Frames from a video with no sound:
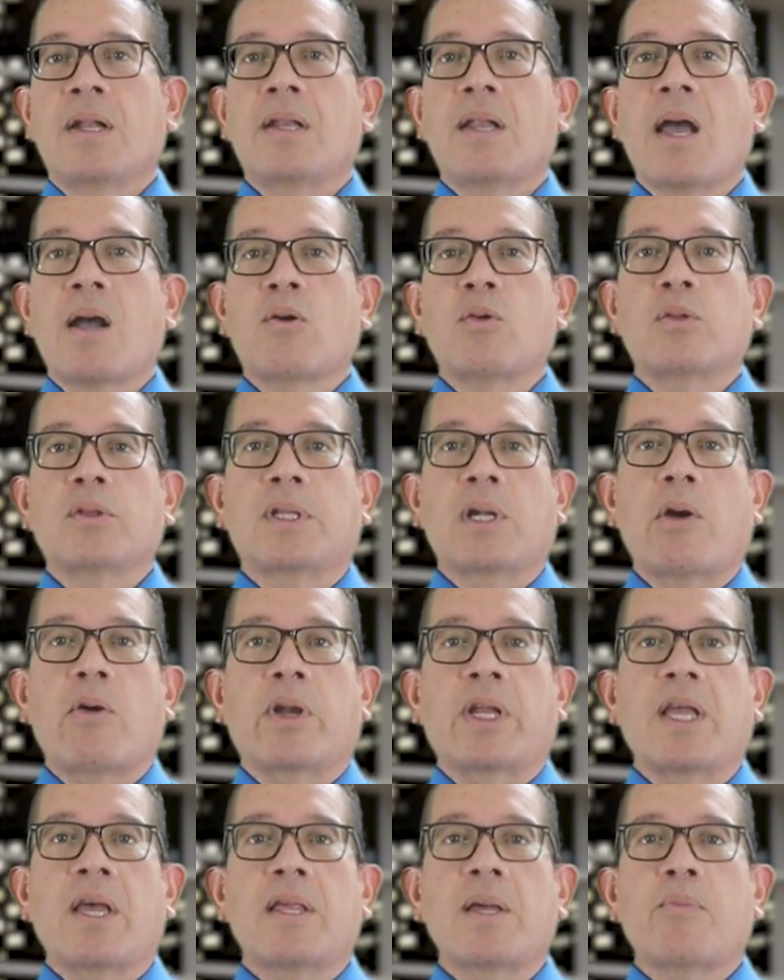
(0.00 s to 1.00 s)
La
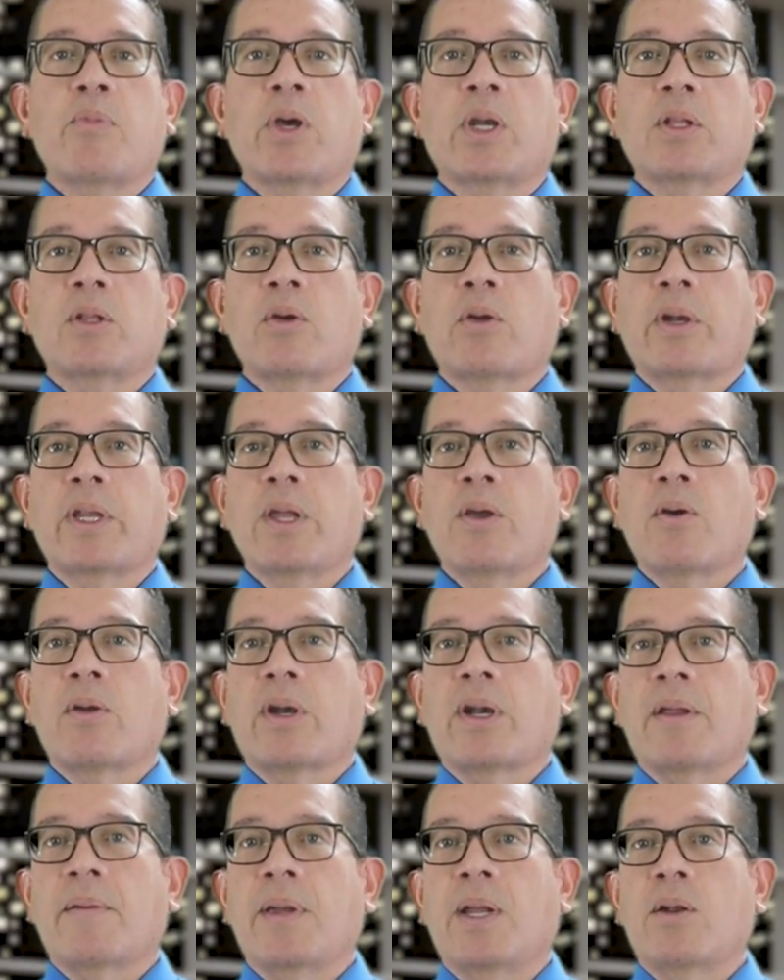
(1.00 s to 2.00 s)
Contraloría de Puerto Rico
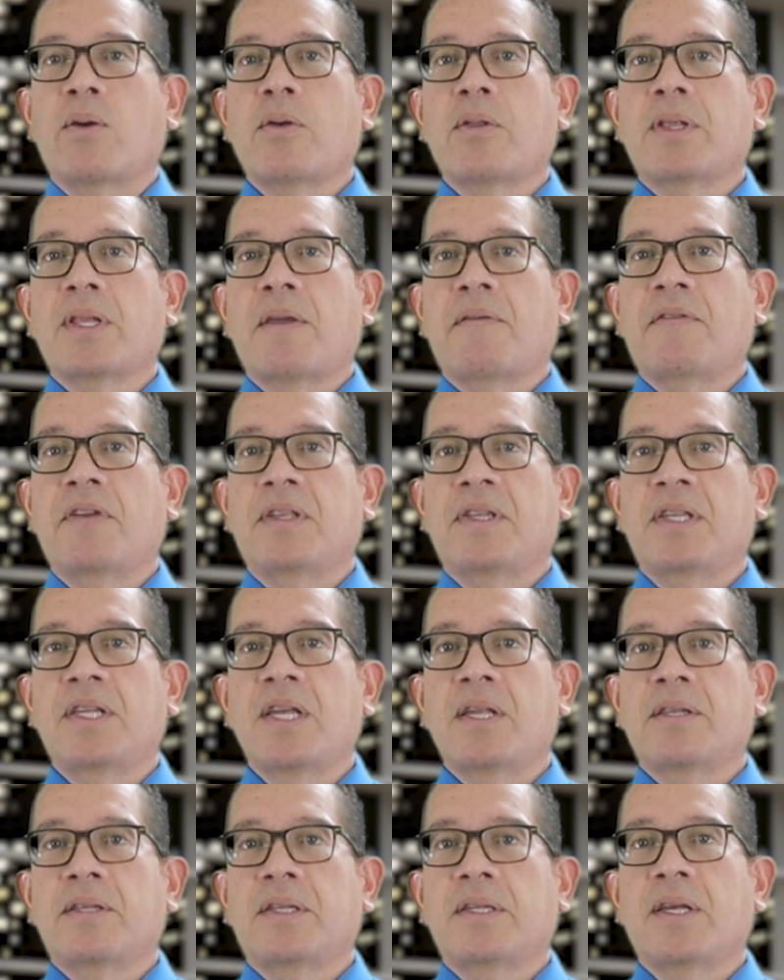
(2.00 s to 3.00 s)
reveló
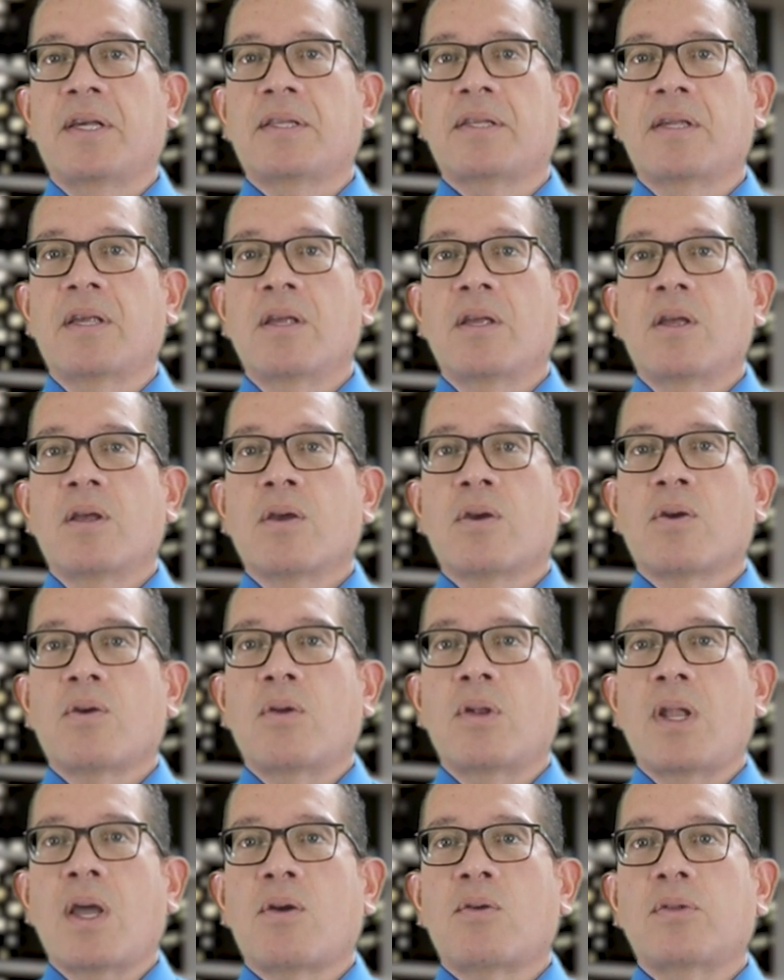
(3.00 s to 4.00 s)
deficiencias
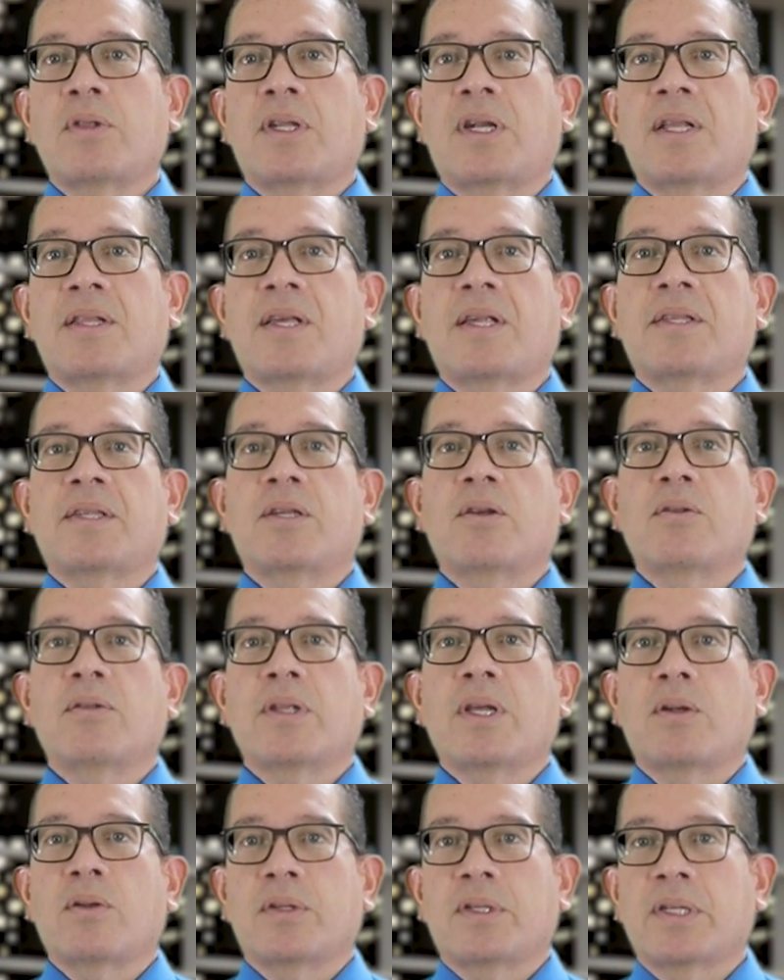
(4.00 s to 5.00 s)
con la
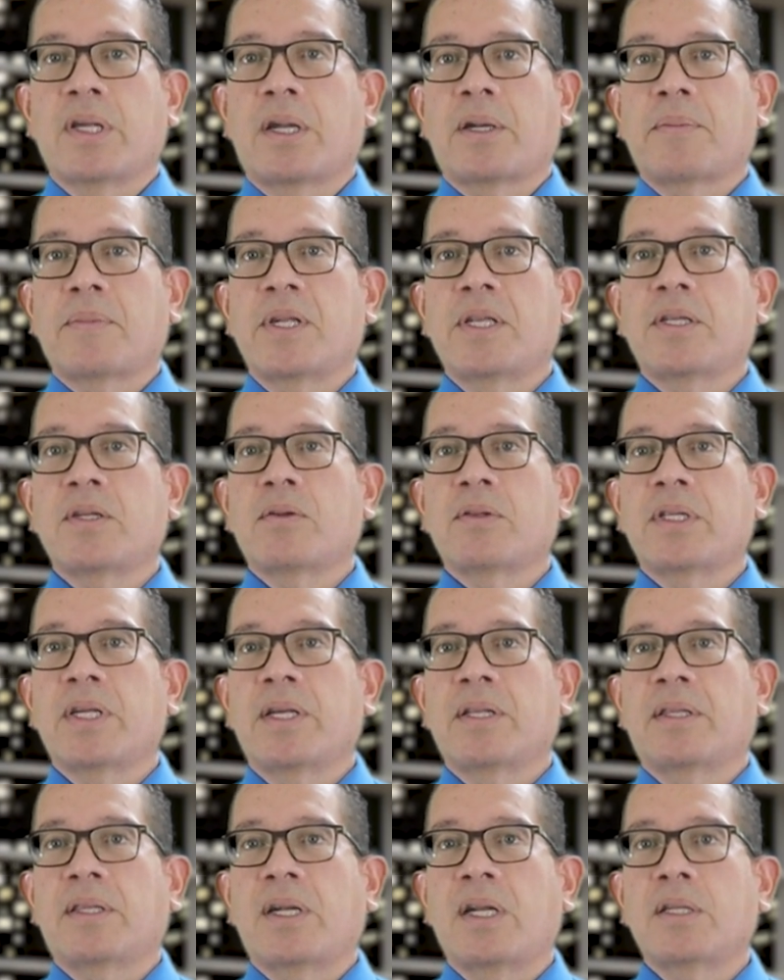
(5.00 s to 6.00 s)
contratación de los servicios
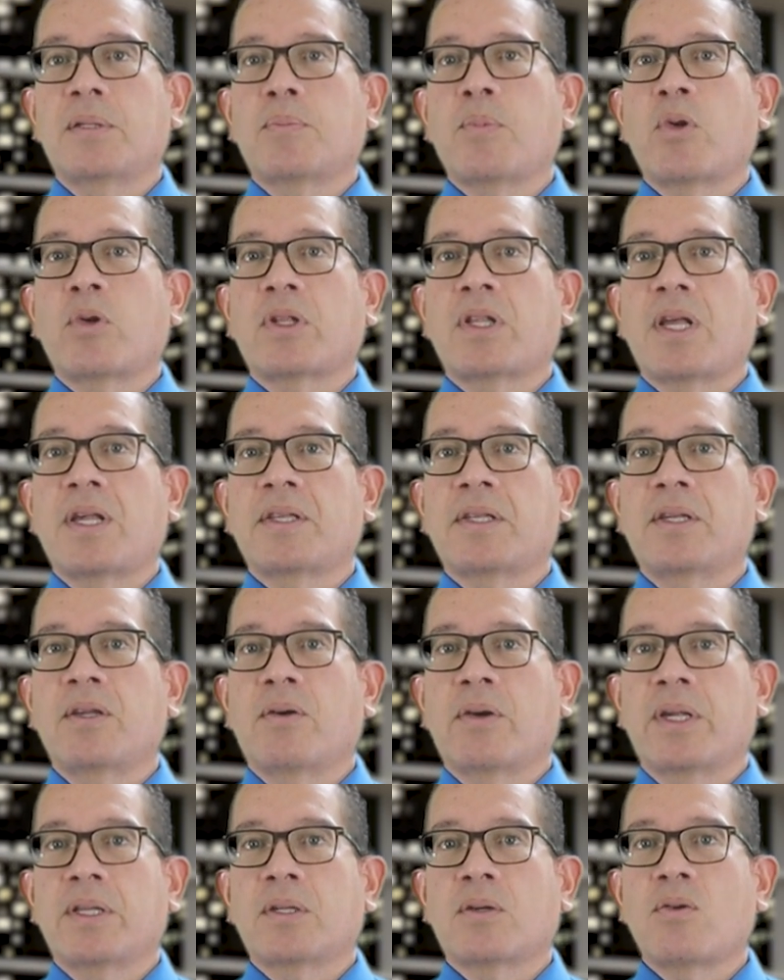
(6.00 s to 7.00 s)
de
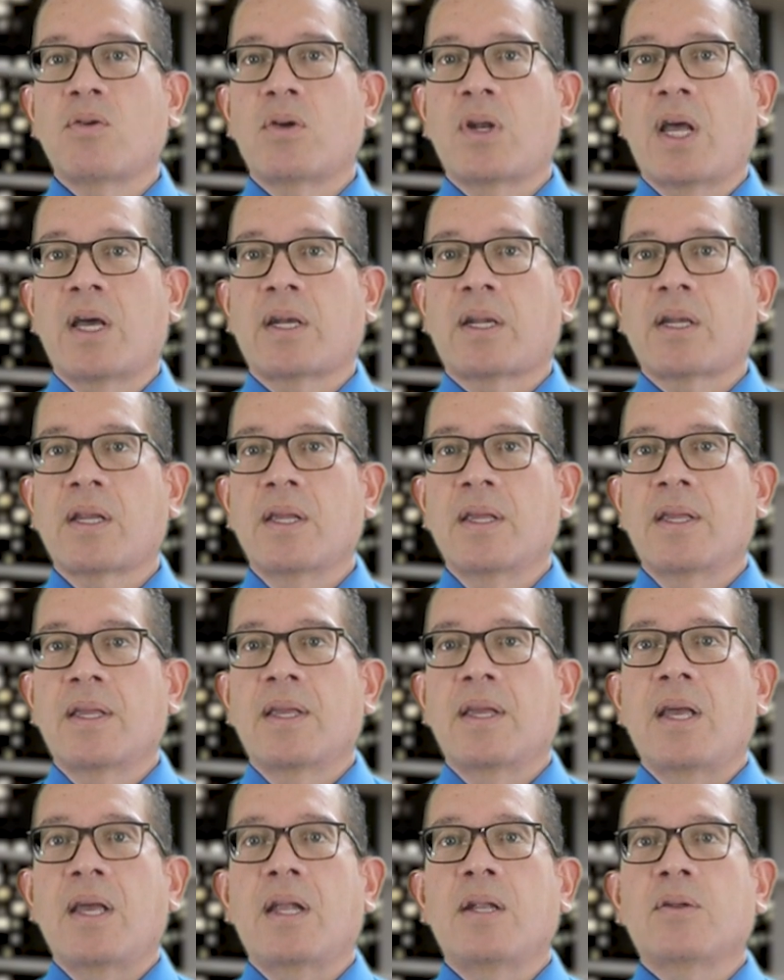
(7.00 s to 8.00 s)
transportación escolar
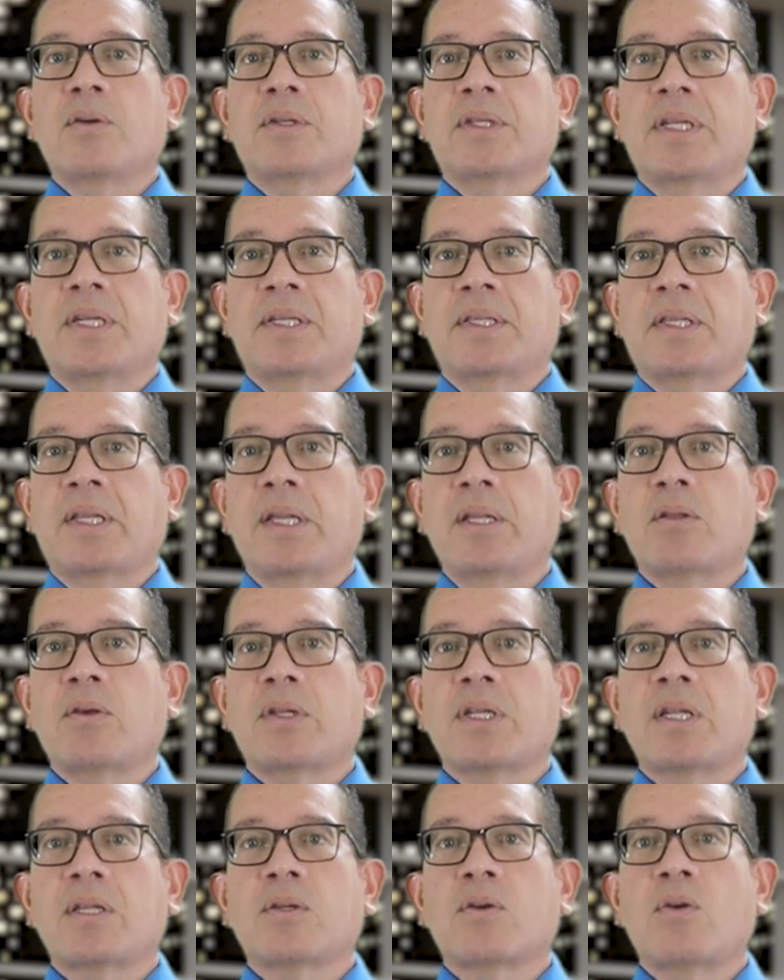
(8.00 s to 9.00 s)
en los
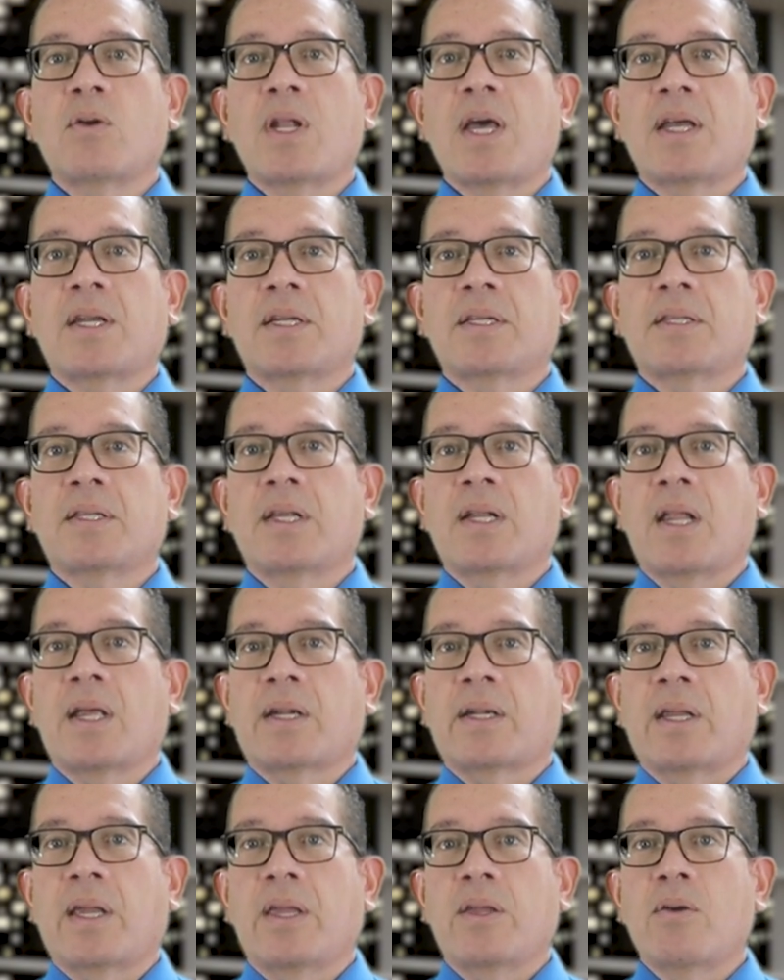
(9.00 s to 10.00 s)
distritos escolares de
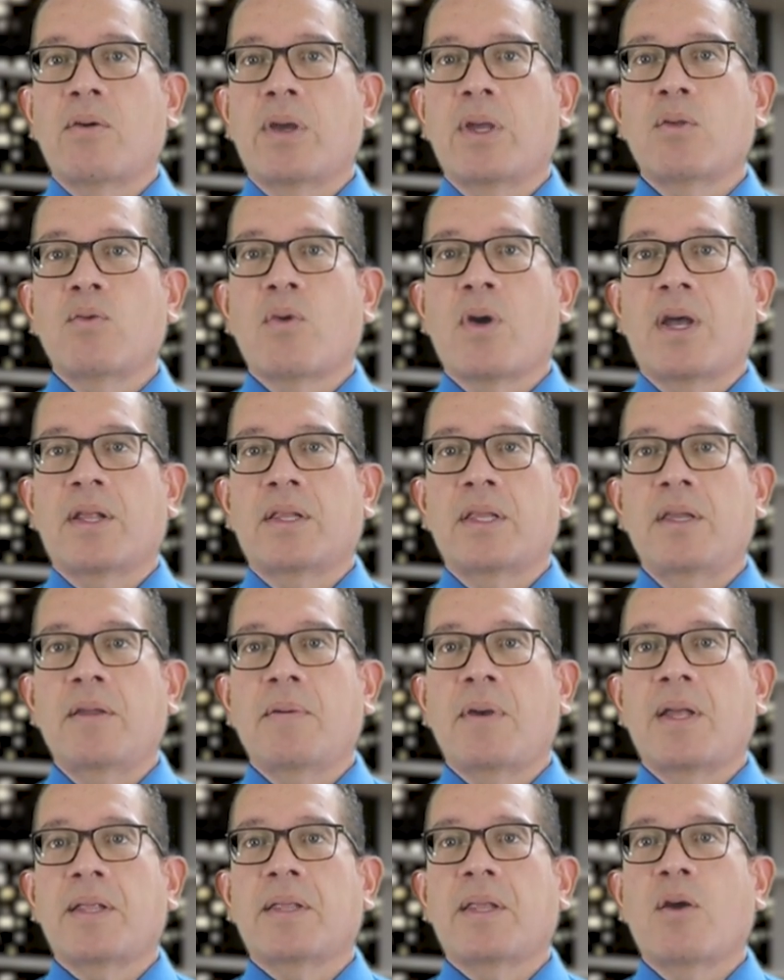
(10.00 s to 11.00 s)
la región
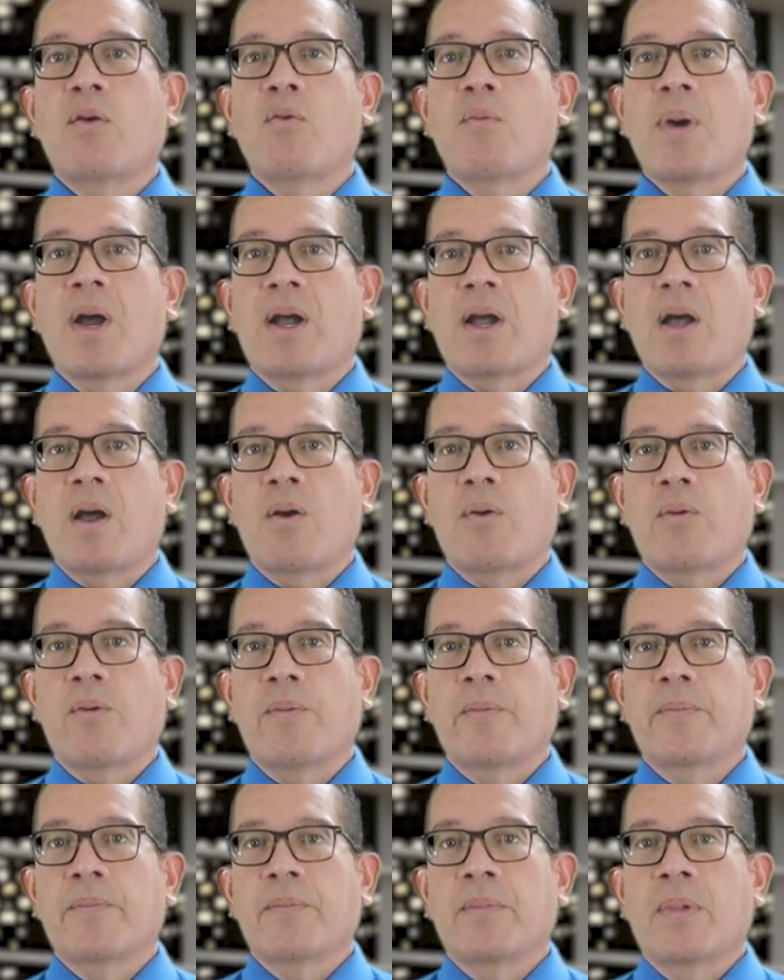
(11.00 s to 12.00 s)
educativa de Humacao.